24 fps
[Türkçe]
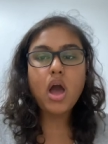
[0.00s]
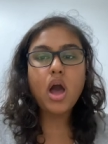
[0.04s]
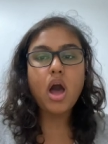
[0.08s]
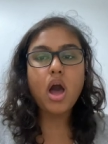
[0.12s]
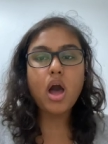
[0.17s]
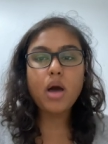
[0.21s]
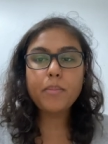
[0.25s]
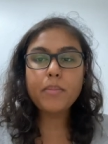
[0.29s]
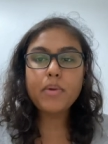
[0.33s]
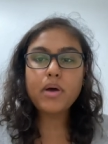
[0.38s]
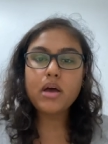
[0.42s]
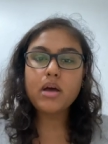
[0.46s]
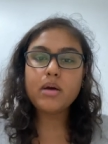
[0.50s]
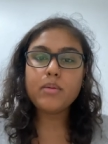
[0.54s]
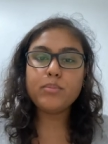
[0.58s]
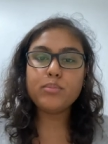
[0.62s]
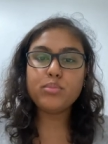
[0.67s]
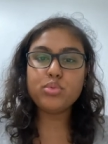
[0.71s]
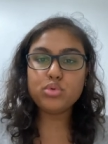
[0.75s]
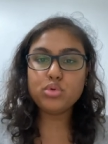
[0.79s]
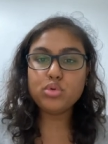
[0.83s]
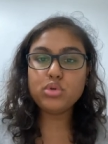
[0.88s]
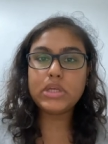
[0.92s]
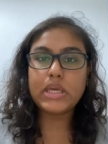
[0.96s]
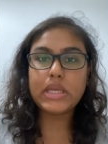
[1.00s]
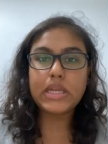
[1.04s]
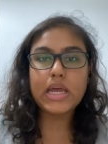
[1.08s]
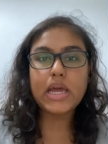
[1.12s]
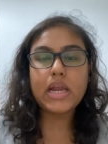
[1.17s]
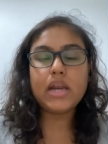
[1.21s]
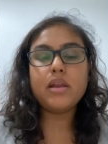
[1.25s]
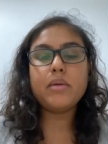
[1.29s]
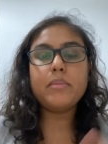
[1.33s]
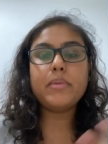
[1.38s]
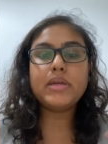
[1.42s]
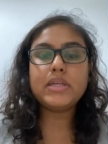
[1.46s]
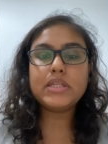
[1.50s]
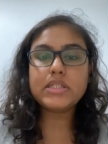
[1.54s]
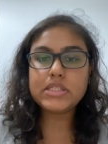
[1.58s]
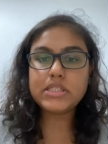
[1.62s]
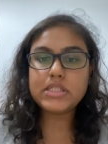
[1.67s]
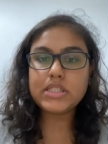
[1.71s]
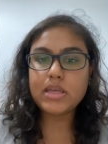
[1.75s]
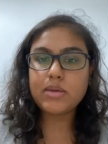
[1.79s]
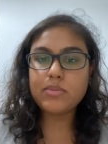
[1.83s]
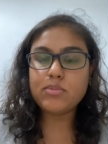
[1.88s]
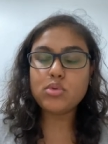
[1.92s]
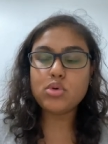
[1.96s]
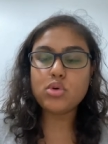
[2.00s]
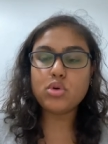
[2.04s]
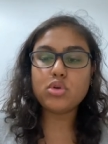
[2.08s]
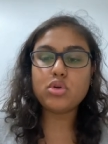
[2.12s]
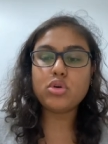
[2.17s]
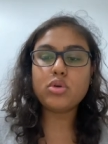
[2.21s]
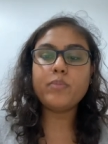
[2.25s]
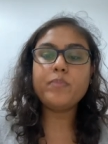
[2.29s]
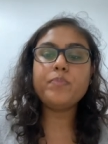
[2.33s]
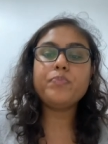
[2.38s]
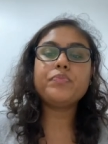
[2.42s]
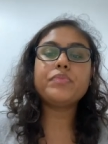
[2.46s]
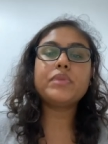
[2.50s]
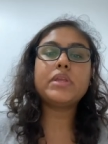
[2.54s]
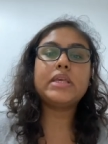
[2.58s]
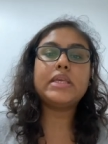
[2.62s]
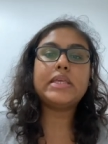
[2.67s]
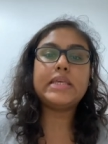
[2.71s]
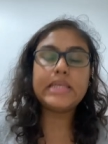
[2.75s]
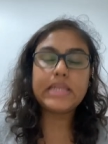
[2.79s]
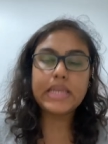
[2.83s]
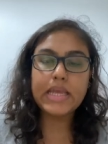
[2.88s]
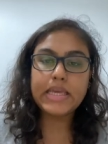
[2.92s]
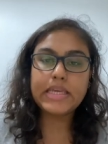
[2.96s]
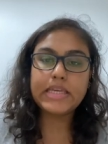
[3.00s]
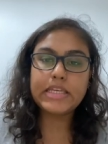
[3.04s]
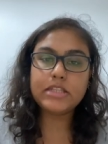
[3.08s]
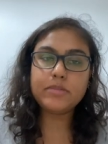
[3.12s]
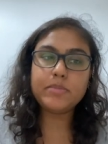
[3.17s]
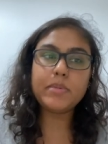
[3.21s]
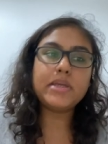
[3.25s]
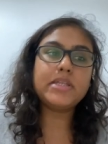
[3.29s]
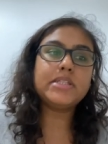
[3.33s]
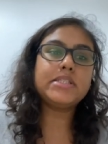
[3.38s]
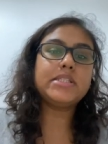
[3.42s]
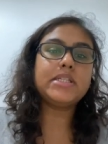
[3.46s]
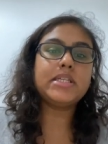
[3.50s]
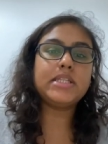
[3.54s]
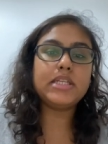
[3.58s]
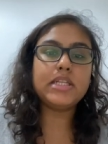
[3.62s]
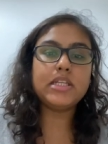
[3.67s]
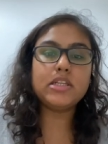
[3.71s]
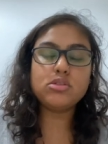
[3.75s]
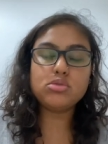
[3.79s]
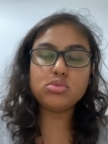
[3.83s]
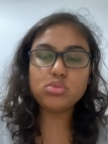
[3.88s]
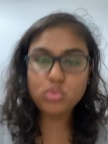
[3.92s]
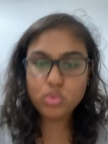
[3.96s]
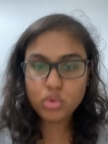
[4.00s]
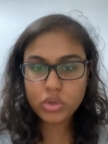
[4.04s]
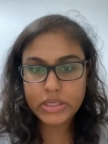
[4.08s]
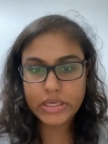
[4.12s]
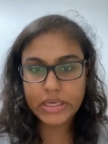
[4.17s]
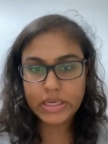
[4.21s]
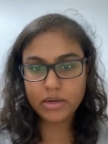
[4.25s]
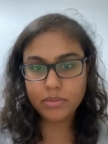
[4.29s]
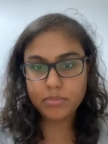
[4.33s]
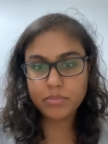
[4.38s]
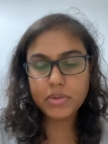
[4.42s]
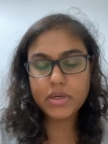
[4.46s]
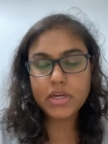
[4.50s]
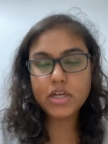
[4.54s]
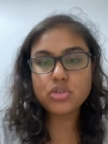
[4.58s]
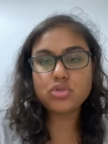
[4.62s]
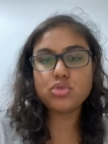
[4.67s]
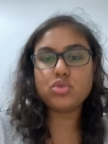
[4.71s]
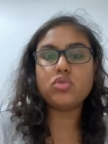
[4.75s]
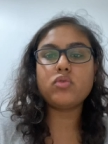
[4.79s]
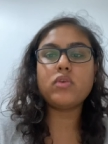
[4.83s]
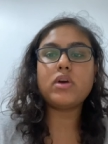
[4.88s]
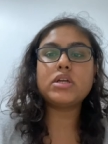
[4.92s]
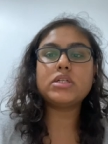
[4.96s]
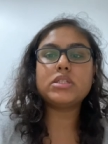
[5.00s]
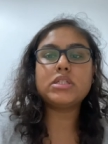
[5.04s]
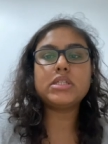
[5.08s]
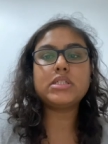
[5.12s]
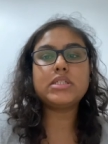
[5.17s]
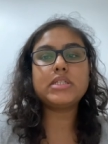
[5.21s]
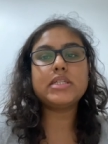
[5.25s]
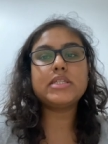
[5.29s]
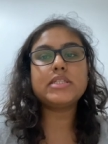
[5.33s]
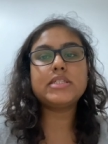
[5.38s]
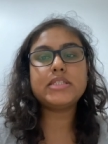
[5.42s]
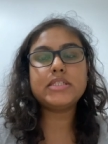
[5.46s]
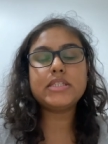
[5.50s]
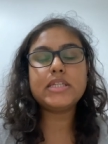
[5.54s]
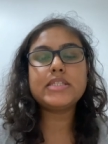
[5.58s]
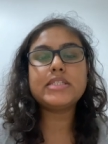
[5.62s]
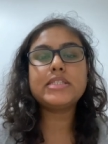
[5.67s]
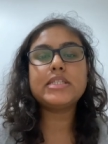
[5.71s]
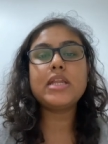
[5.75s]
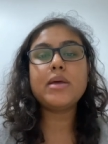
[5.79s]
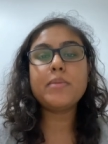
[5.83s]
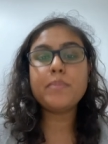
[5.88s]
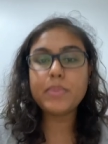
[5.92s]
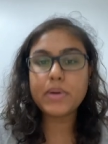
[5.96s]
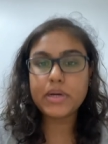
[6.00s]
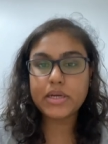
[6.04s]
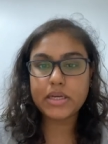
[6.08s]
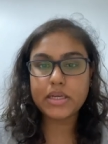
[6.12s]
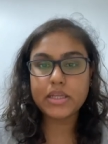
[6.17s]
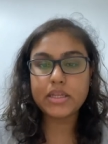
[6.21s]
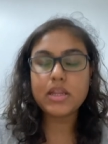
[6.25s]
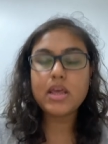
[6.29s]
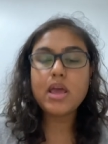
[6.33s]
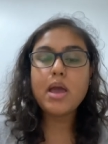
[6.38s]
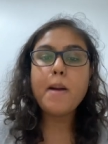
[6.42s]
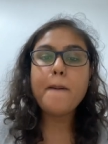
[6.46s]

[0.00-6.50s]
Ama bunu genellemek istemiyorum. Yine gitmek istediğiniz ülkenin birkaç üniversitesinin sitesine bakın.